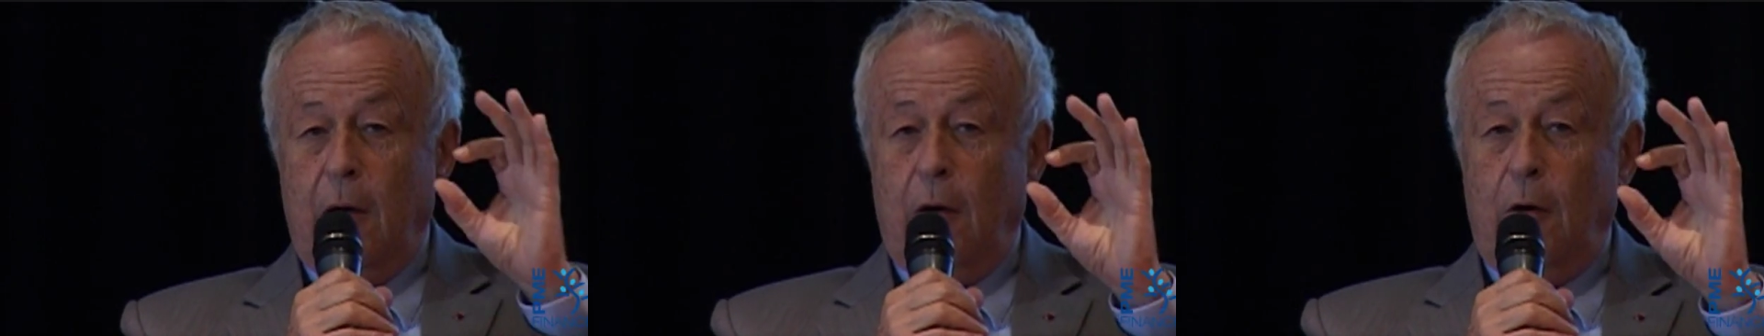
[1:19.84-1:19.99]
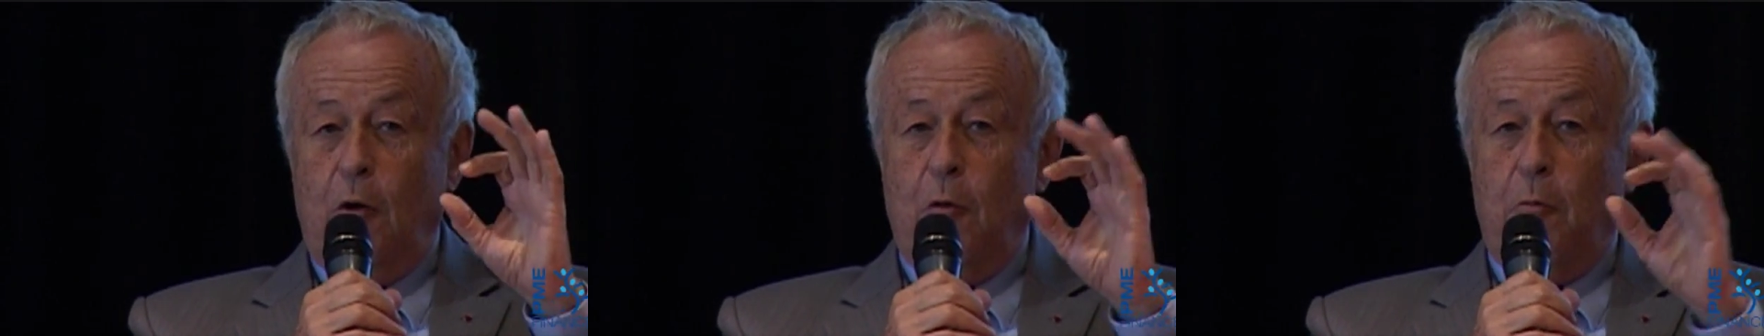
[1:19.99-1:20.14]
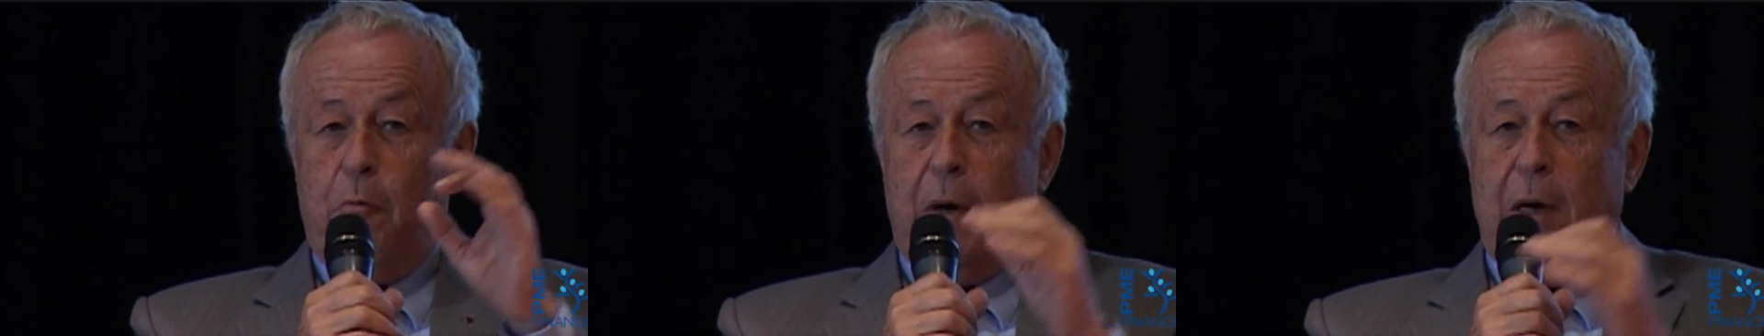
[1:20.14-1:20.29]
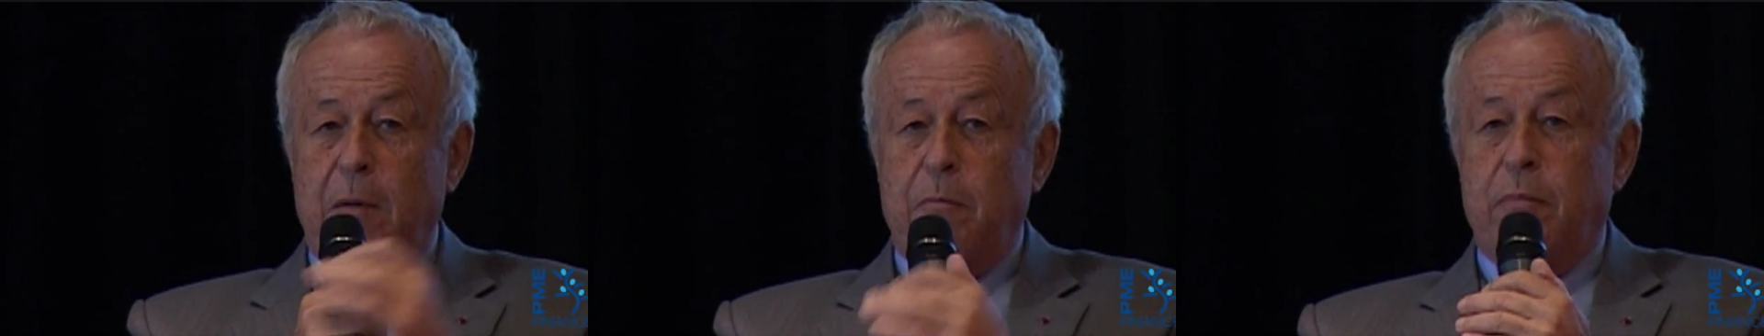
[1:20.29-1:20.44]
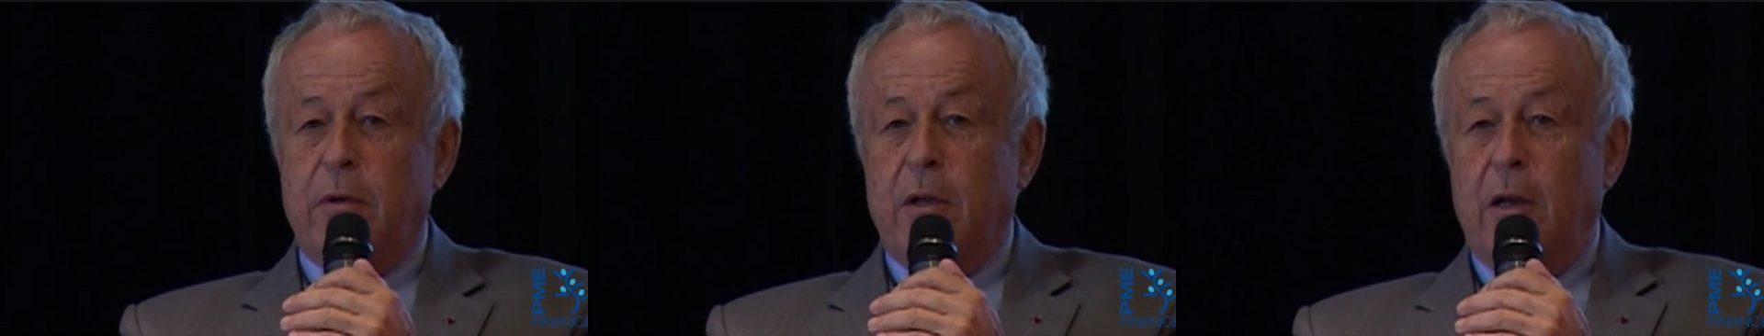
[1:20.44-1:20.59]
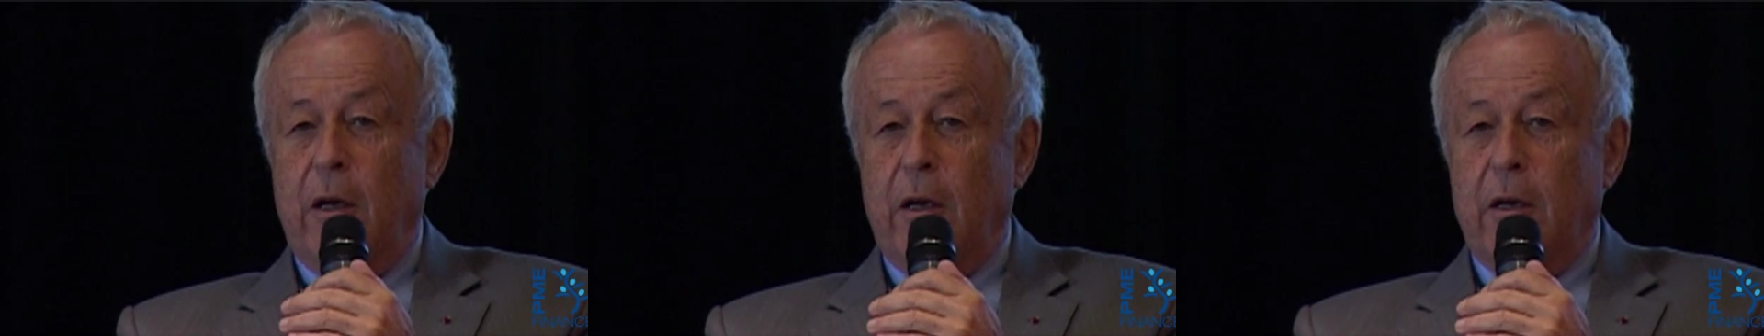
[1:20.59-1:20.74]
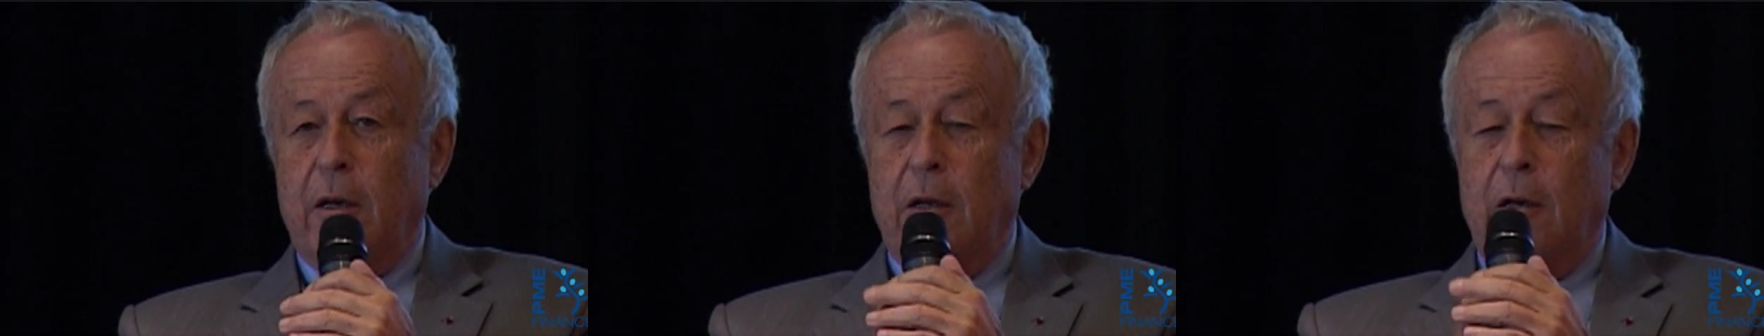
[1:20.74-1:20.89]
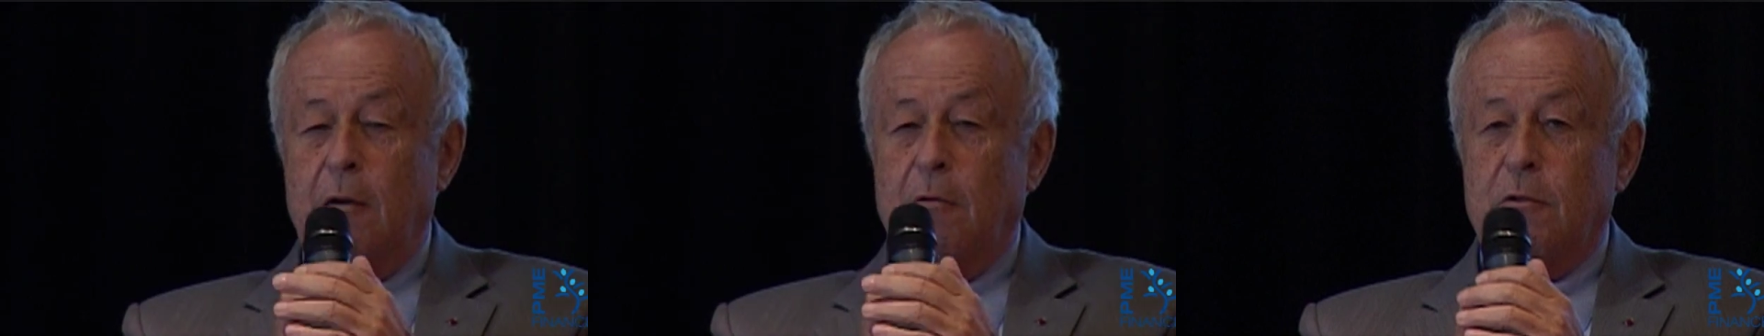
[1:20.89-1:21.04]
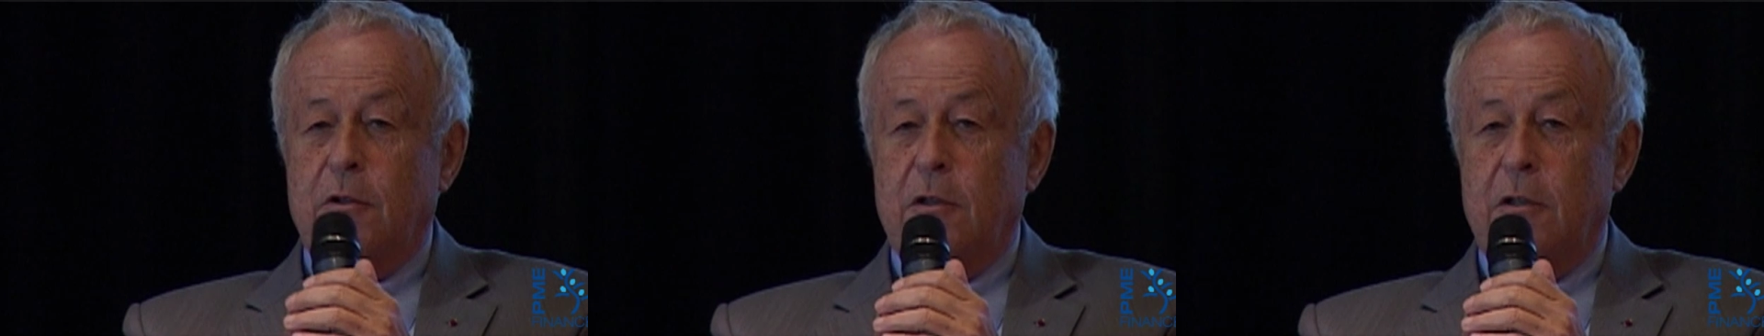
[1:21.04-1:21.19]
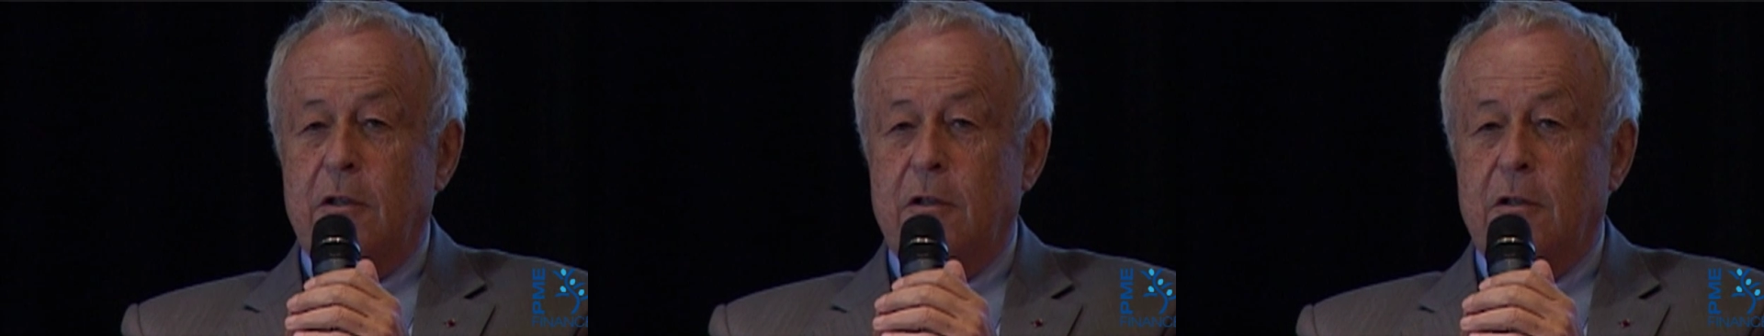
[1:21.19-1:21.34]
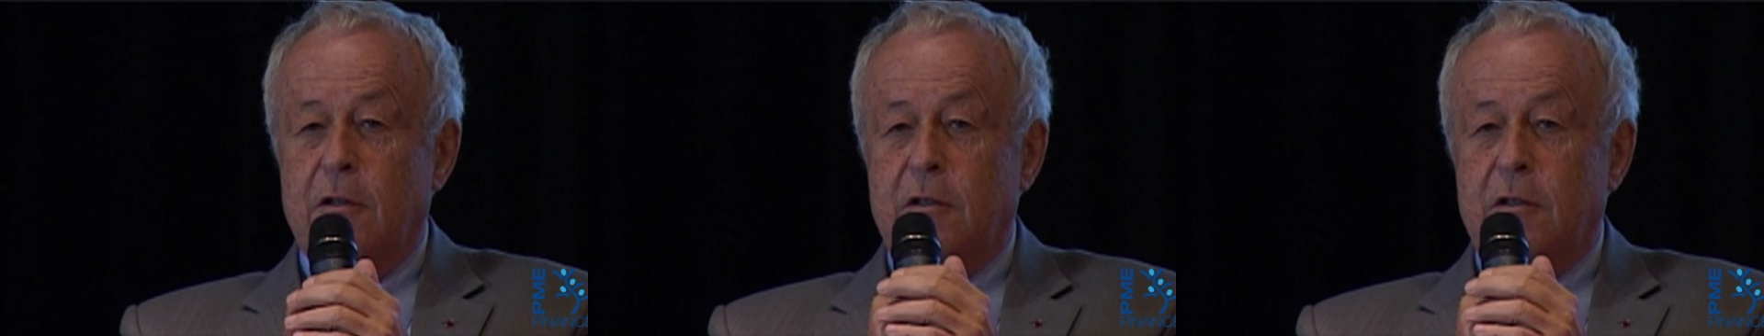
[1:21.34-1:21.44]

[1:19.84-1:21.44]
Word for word: le pipe, il est, aussi